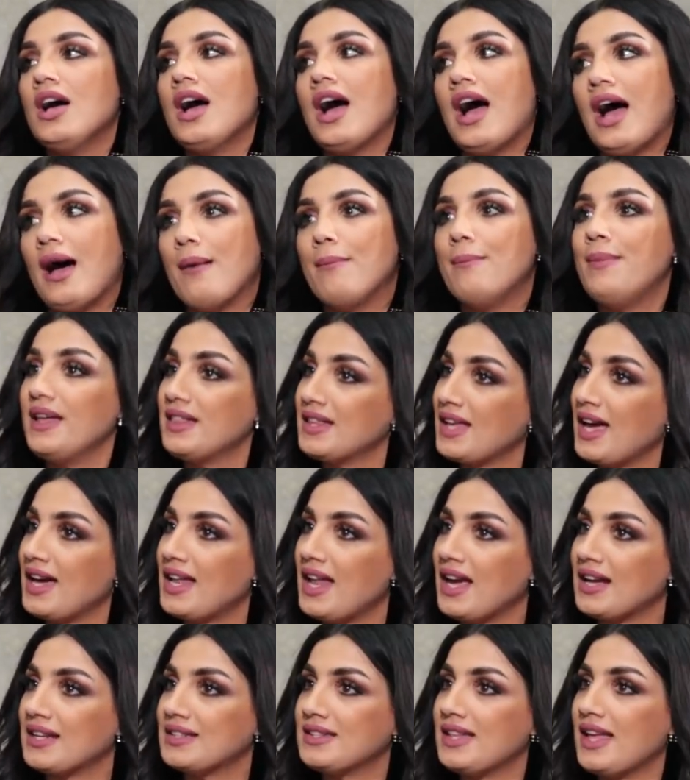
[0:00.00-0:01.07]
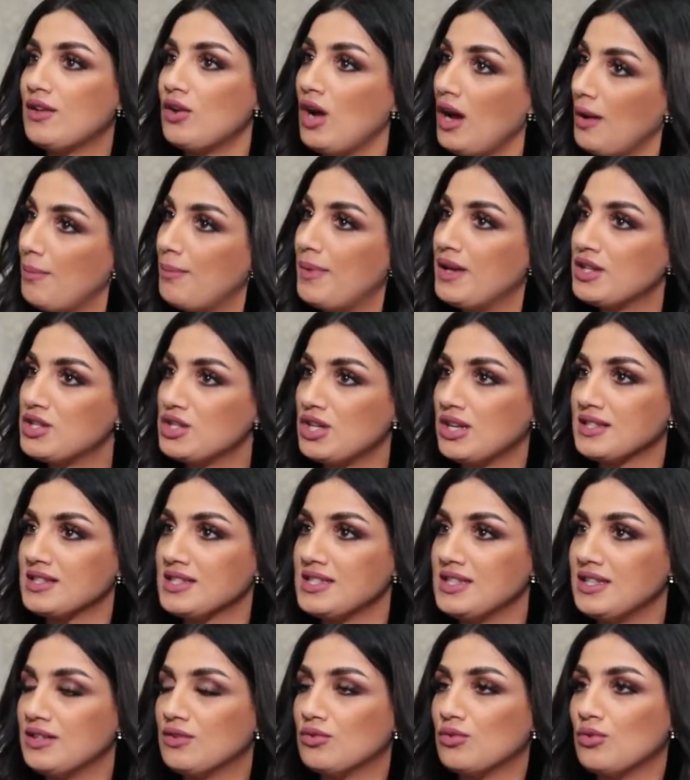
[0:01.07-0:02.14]
حبيت كاركتر وحبيت
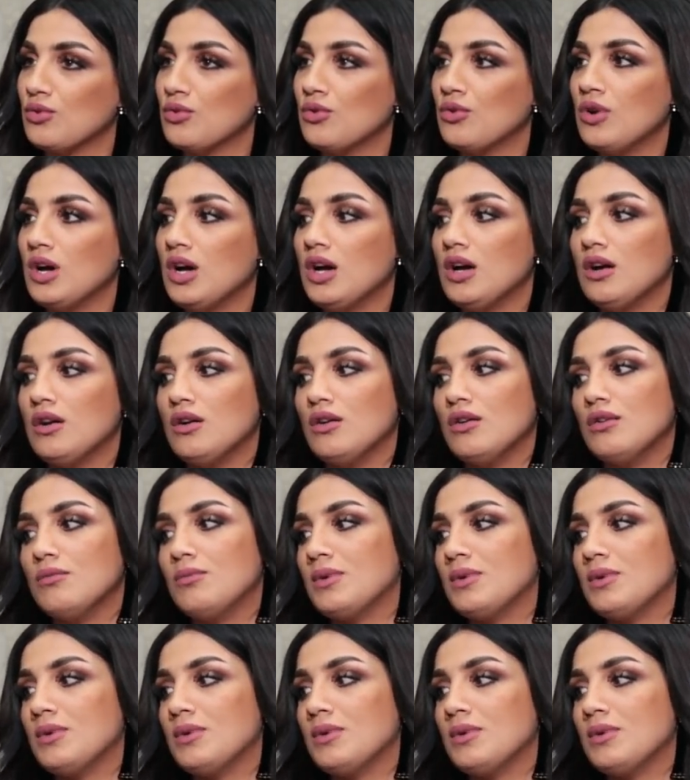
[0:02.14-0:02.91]
شخصيته آه،